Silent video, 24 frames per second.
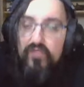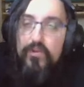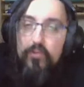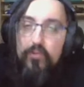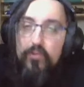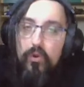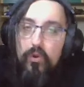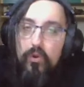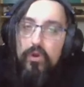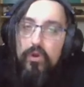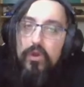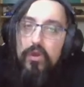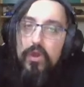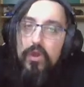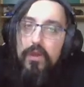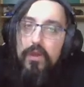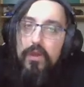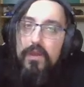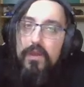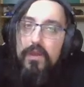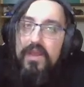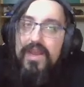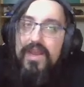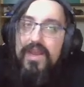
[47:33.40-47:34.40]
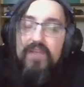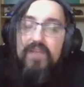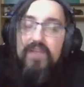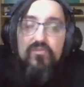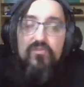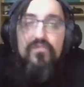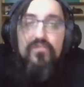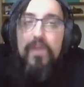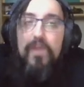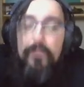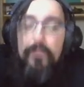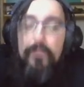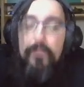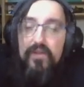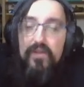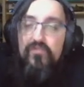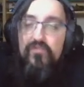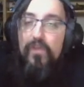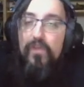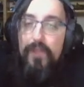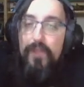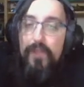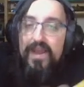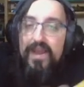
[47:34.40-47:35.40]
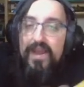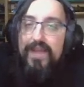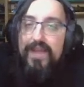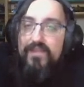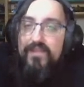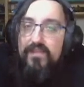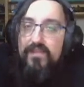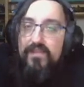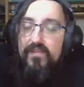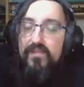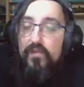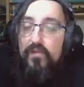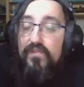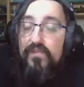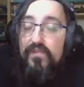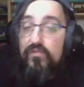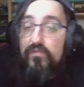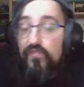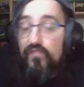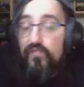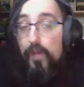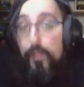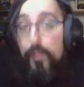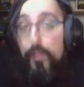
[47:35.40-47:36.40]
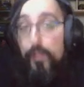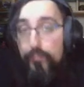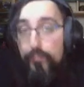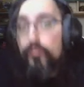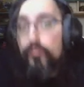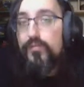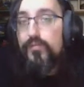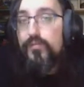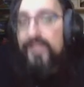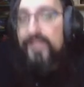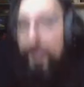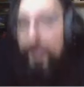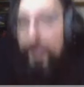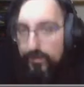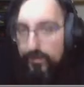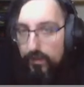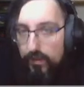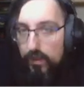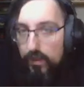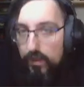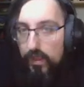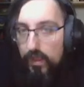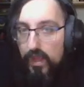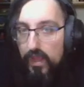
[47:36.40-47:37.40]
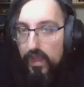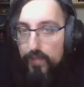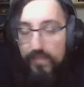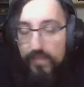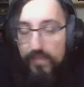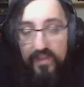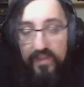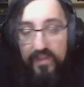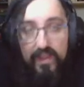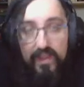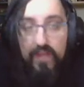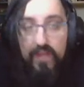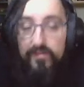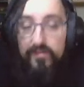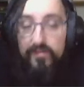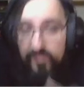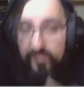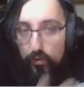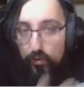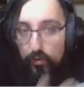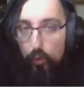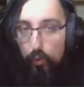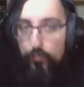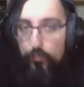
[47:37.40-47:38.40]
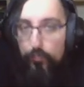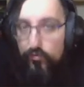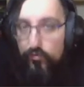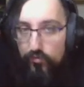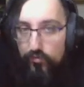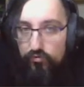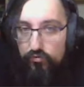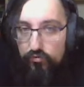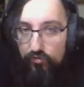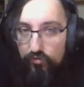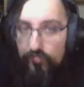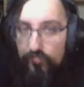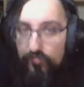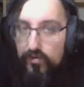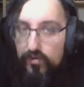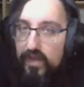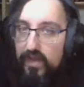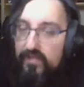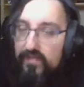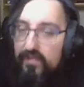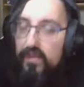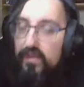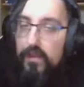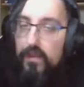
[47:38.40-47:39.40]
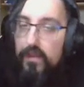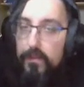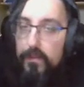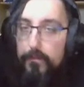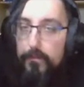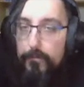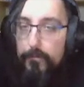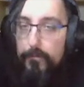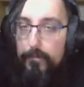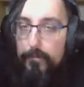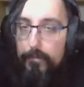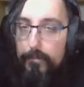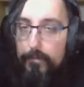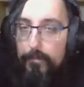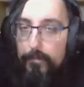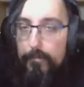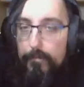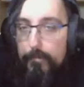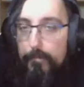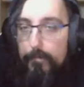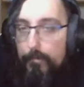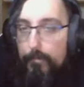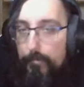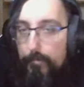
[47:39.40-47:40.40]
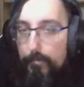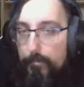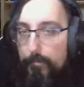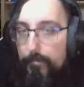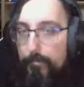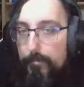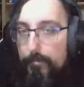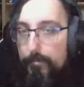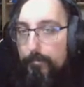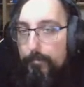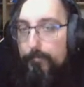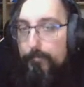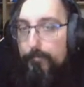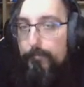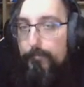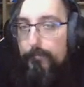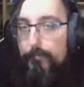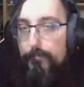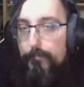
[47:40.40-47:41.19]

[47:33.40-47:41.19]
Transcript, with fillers: les tours. Ah et là, tu, vas, pas le rater. C'est qu'en fait, tu feras pas plus 4, mais t'as 0% de chance de le rater. Bah oui.